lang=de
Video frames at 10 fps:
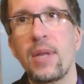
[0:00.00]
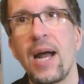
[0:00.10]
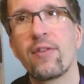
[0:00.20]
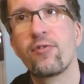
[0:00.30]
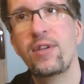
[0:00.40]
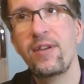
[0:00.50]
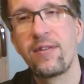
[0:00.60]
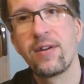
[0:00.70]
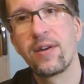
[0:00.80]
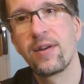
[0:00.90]
Also
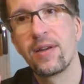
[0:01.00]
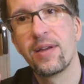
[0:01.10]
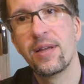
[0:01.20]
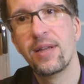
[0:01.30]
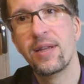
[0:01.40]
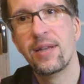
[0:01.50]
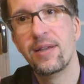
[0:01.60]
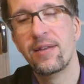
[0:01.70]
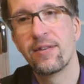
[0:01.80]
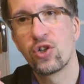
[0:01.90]
diese,
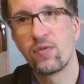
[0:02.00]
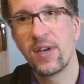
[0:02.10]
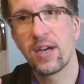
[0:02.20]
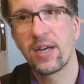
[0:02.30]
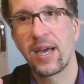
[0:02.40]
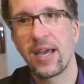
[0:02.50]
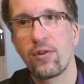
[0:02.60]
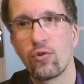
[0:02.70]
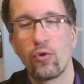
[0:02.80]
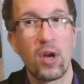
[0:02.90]
diese schwere
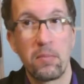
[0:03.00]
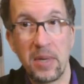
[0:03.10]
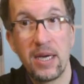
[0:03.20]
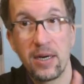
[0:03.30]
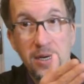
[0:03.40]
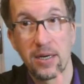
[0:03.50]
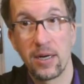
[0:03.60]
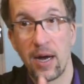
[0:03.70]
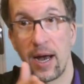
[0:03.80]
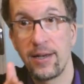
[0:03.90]
Kränkung oder
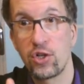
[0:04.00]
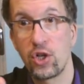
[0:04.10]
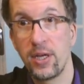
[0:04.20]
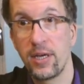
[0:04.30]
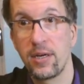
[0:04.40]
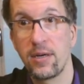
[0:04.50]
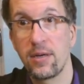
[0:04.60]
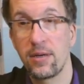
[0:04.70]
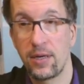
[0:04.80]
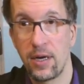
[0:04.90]
mehrere
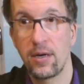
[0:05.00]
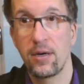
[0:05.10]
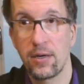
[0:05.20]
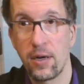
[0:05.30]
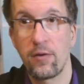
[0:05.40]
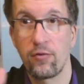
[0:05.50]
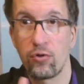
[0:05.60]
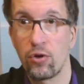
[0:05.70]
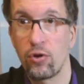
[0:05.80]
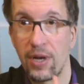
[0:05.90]
Einschläge, ja, also
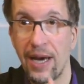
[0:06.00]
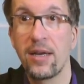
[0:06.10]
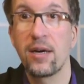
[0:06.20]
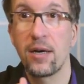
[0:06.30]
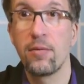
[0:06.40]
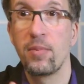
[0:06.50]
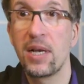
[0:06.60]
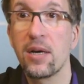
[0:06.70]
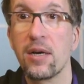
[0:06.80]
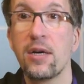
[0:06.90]
können auch kleinere,
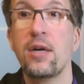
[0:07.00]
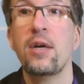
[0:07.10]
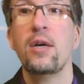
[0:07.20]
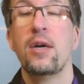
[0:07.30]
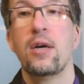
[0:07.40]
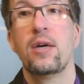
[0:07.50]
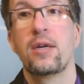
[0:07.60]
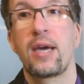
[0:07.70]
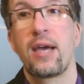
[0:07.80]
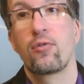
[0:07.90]
mittlere äh,
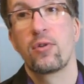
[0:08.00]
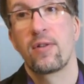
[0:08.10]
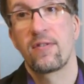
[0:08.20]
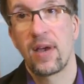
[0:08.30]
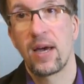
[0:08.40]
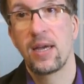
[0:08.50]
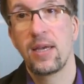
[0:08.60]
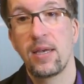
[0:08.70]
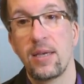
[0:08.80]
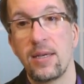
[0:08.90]
Kränkungen
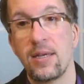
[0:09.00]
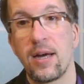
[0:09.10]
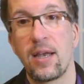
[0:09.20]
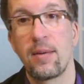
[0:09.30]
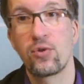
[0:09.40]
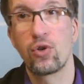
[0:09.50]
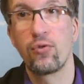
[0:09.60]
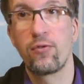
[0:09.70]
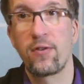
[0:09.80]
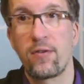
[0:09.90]
sein, die dann am
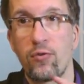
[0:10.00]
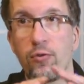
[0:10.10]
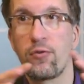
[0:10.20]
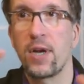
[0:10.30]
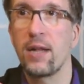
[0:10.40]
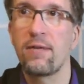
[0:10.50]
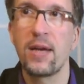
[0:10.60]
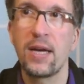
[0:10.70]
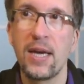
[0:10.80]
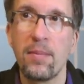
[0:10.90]
Schluss das große Ganze
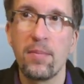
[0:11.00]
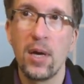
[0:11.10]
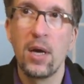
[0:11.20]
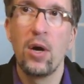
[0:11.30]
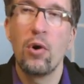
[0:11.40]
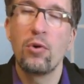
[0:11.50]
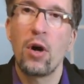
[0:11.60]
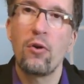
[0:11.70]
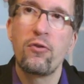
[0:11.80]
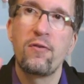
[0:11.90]
ergeben. Und
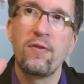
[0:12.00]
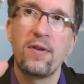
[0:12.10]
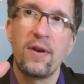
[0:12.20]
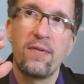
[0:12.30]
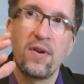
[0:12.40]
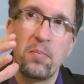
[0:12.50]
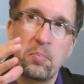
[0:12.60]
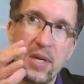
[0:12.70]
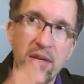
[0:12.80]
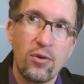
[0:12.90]
aus dieser
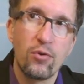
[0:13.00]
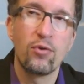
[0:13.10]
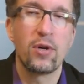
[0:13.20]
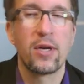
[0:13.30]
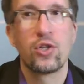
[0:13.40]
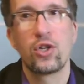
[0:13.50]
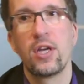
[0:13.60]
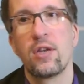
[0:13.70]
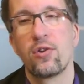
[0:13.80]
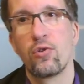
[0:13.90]
Verbitterung
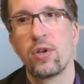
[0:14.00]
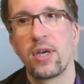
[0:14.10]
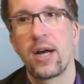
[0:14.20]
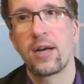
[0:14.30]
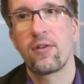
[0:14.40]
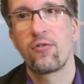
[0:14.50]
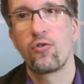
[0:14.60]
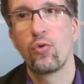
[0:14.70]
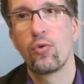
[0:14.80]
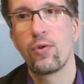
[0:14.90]
entsteht natürlich
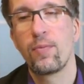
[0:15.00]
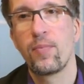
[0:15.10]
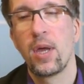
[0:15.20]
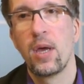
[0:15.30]
Aggression.